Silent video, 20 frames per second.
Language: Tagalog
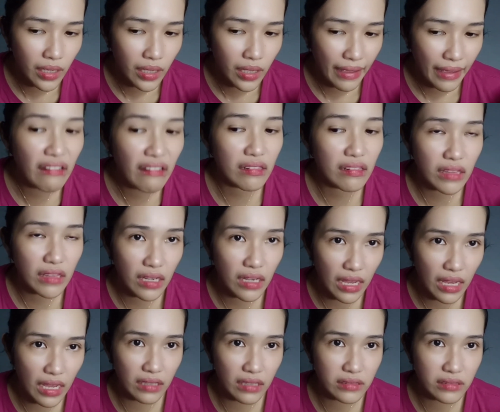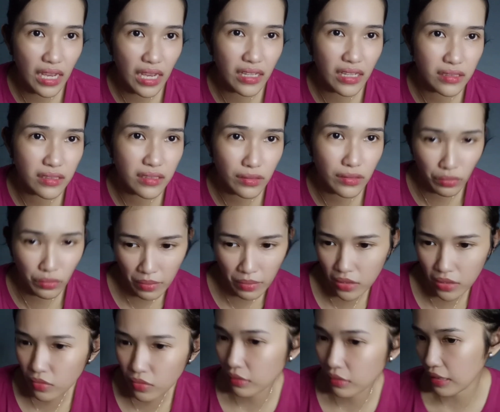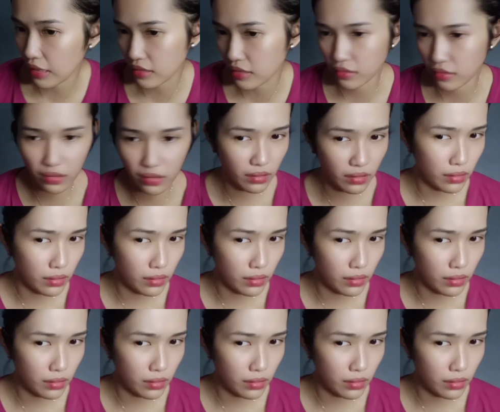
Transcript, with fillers: healthy lang dahil sa tomato glass skin.